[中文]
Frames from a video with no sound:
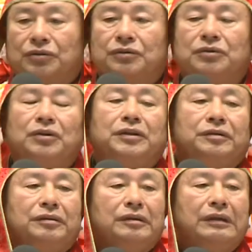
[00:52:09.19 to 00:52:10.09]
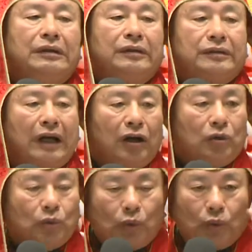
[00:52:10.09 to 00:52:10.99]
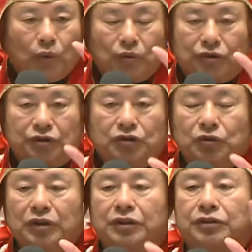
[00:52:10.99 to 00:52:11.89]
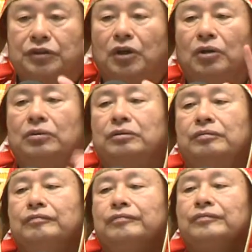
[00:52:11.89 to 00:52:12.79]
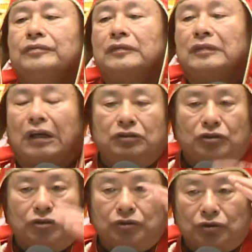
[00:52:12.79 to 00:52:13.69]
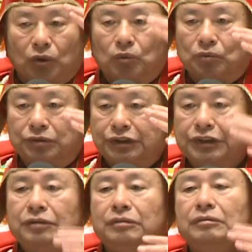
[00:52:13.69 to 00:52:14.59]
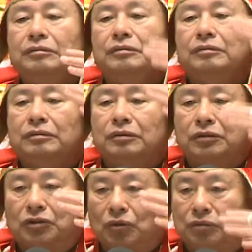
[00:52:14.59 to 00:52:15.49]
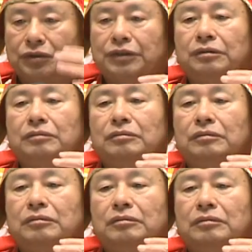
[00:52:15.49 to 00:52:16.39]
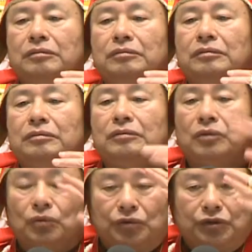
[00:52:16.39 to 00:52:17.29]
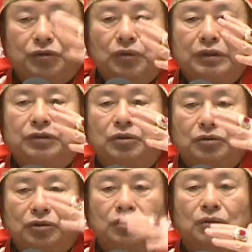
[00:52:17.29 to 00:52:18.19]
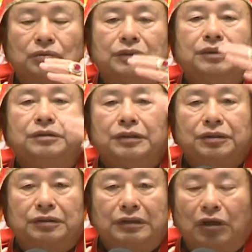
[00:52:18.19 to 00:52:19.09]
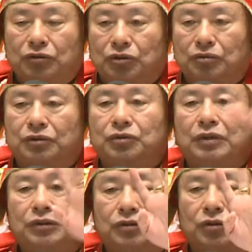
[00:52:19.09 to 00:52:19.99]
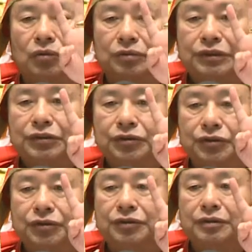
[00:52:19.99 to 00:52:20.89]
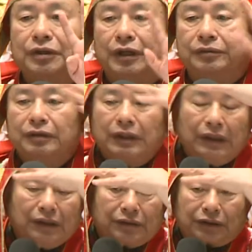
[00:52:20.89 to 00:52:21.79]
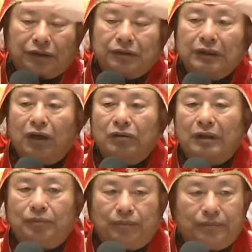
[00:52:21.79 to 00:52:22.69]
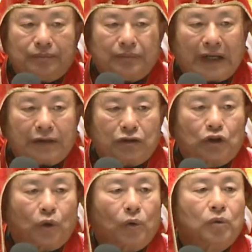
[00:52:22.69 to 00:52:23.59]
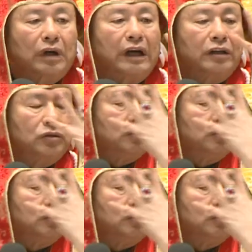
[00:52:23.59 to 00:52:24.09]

十岁。他五十岁的时候，他就守经，守经。五十岁的时候就守经，一直到九十岁守经四十年，得到了满头盖骨